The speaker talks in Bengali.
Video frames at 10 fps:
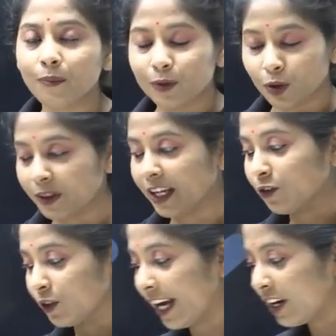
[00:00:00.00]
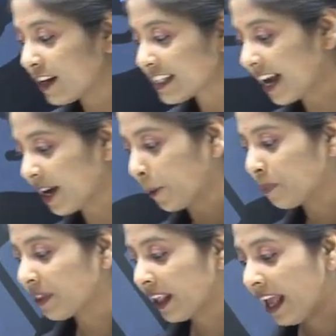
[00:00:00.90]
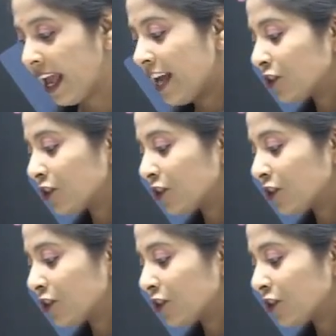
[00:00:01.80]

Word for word: তোমাদের একটু দেখে নেওয়া যাক সো